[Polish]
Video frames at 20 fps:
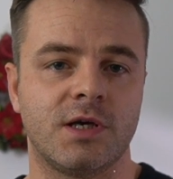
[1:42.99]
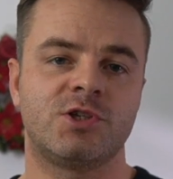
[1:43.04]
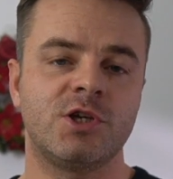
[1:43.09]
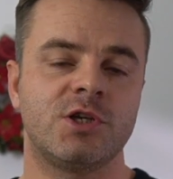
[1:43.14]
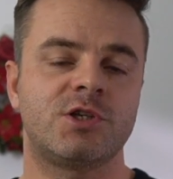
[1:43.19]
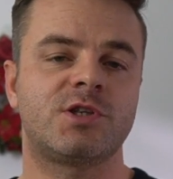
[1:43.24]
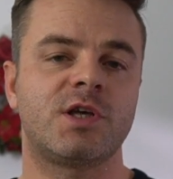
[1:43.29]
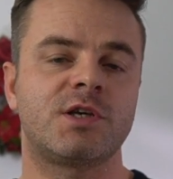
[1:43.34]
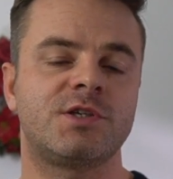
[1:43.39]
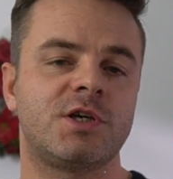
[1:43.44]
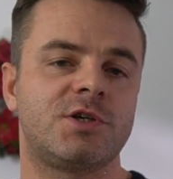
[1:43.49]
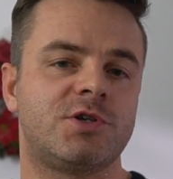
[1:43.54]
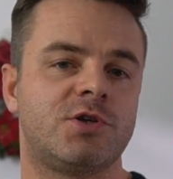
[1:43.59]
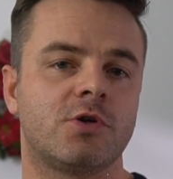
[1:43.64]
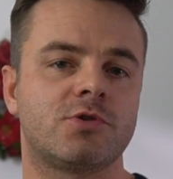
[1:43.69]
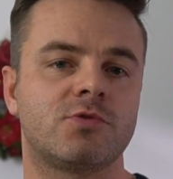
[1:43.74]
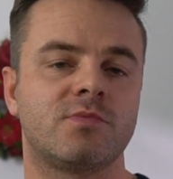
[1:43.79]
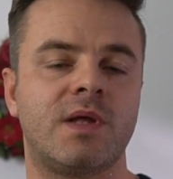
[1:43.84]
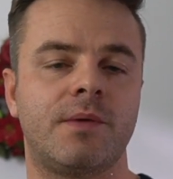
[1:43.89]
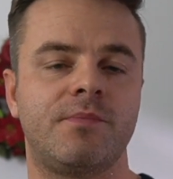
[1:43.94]
Czy 40
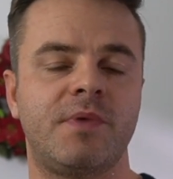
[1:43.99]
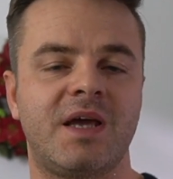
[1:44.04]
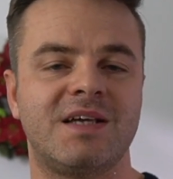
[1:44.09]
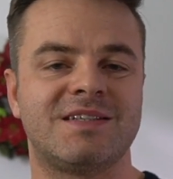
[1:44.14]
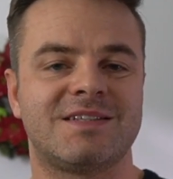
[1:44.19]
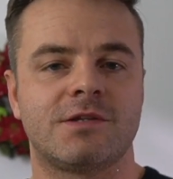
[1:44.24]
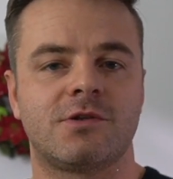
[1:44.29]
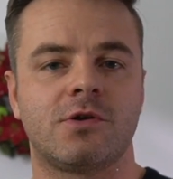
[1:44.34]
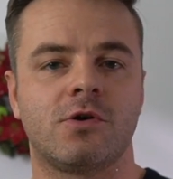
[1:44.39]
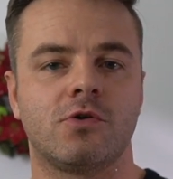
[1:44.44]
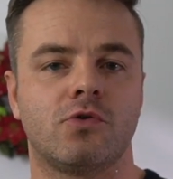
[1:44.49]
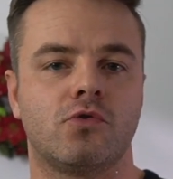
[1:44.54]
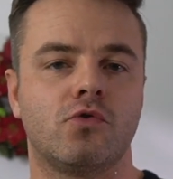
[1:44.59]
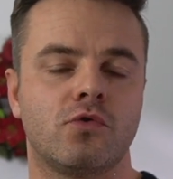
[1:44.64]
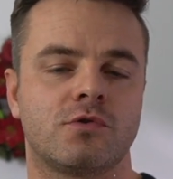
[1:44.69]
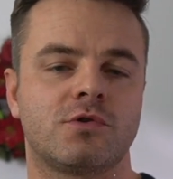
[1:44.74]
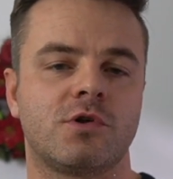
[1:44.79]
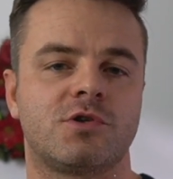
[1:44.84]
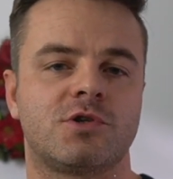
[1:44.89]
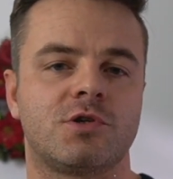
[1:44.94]
osób na miejsce to
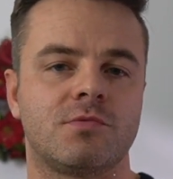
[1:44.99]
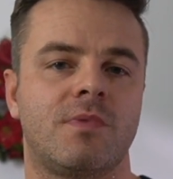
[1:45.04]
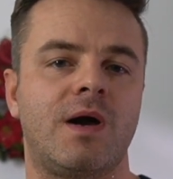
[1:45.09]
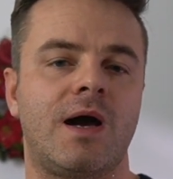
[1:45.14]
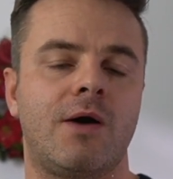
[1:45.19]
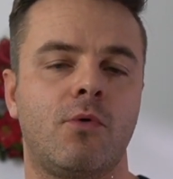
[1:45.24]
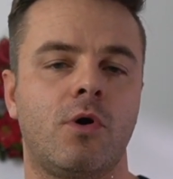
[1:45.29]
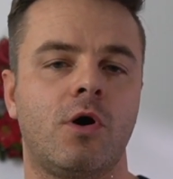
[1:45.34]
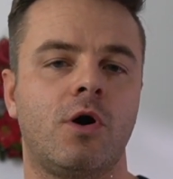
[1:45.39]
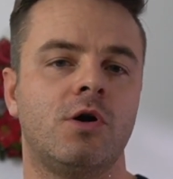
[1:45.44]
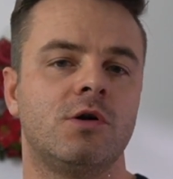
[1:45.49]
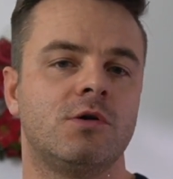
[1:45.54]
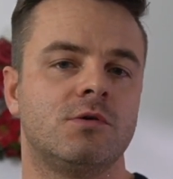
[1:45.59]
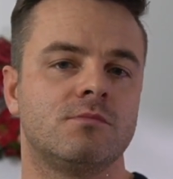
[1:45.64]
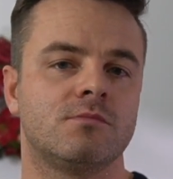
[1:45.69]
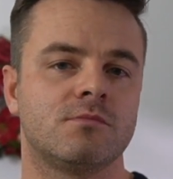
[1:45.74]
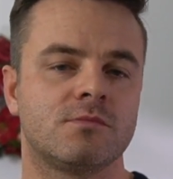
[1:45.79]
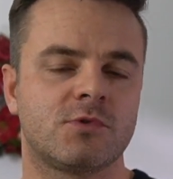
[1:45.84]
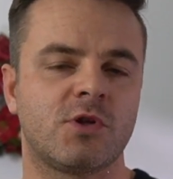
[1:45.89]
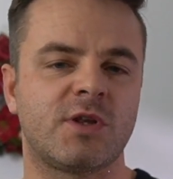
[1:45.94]
dużo czy mało,
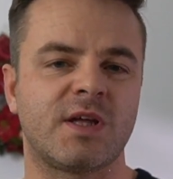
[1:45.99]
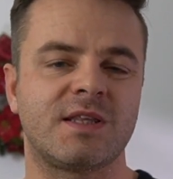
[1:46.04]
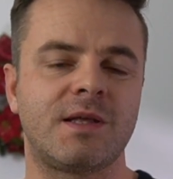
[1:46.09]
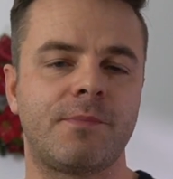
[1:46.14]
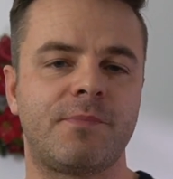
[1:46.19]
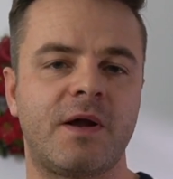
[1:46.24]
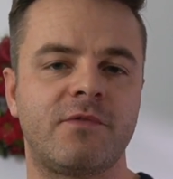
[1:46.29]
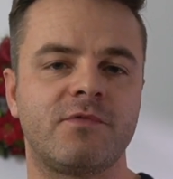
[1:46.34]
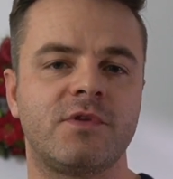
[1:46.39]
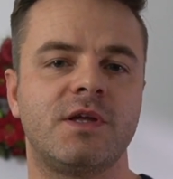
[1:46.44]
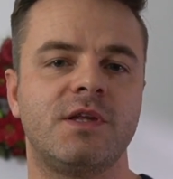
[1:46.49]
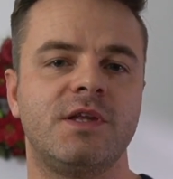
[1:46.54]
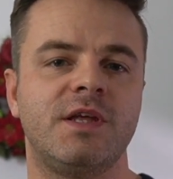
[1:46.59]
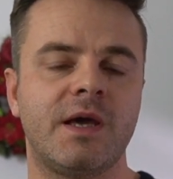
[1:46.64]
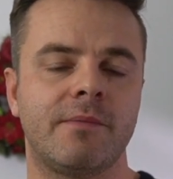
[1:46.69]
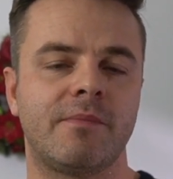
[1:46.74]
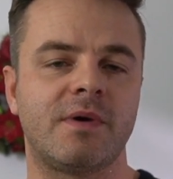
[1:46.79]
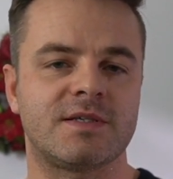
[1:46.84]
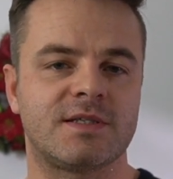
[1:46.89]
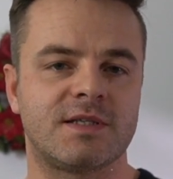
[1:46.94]
to tak naprawdę
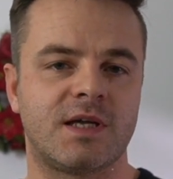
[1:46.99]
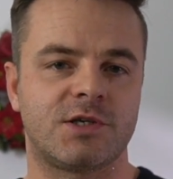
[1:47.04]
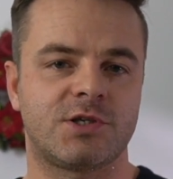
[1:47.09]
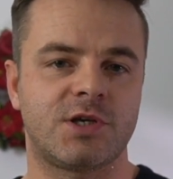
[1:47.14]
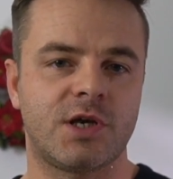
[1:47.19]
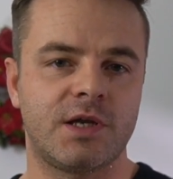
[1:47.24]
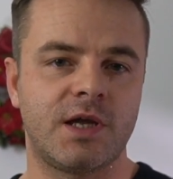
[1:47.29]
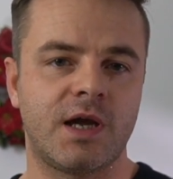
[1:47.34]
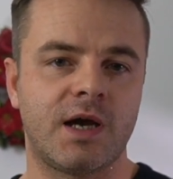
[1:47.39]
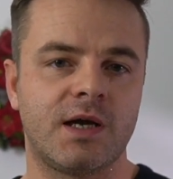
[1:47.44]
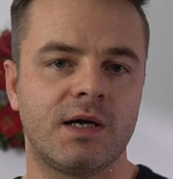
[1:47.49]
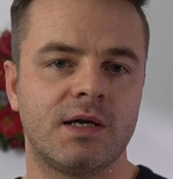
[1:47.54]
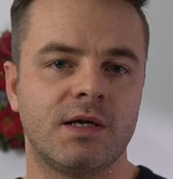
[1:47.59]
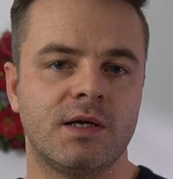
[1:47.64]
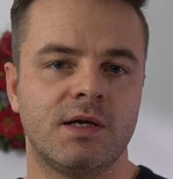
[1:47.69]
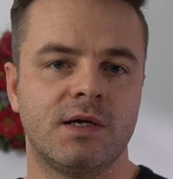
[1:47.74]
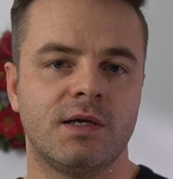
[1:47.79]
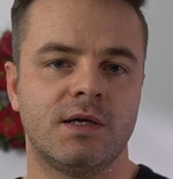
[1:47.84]
nie ma znaczenia.